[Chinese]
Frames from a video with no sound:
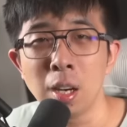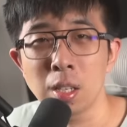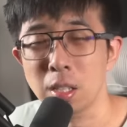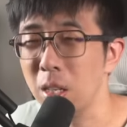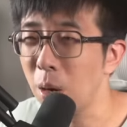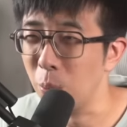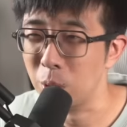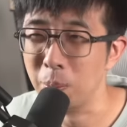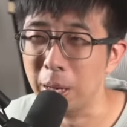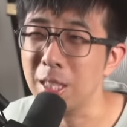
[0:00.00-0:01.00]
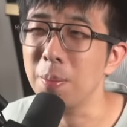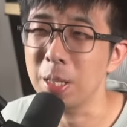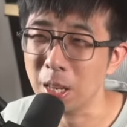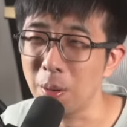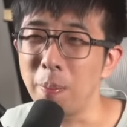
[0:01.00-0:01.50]
实际上我就没怎么
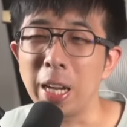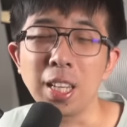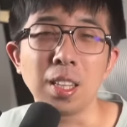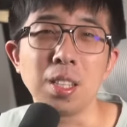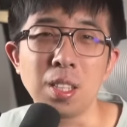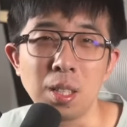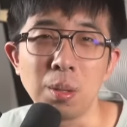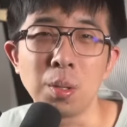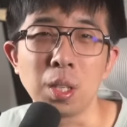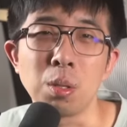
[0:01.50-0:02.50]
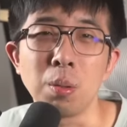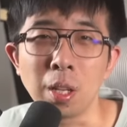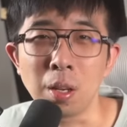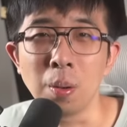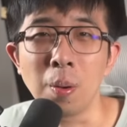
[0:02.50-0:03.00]
见过白天它启动这个充
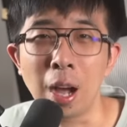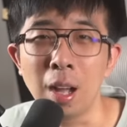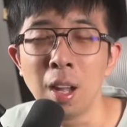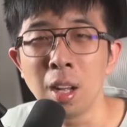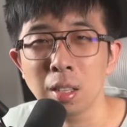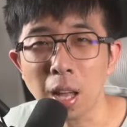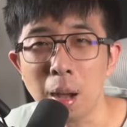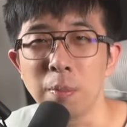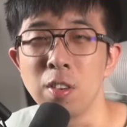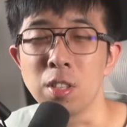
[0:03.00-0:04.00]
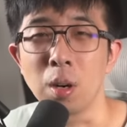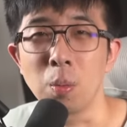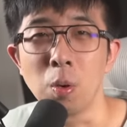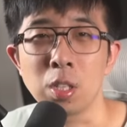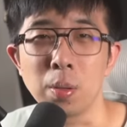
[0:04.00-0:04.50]
电优化，大部分时候
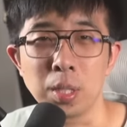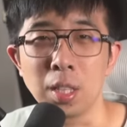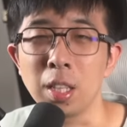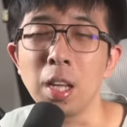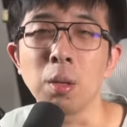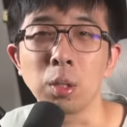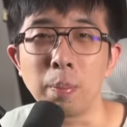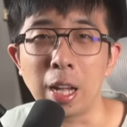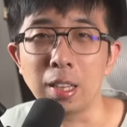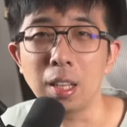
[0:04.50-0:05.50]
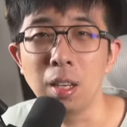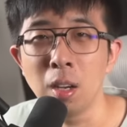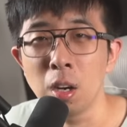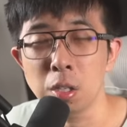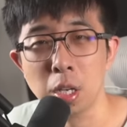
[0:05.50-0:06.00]
我手机的电都是满的，
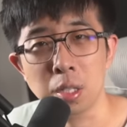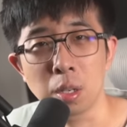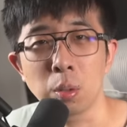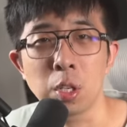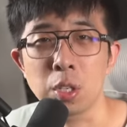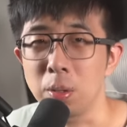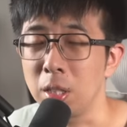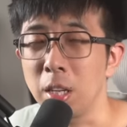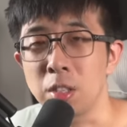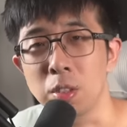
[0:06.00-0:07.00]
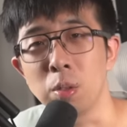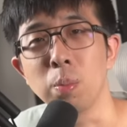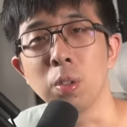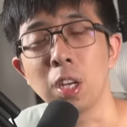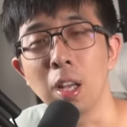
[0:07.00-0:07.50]
这其实对手机电池就
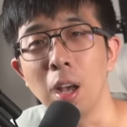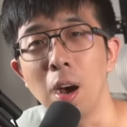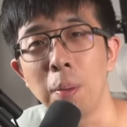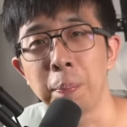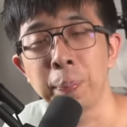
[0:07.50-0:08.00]
不是很好。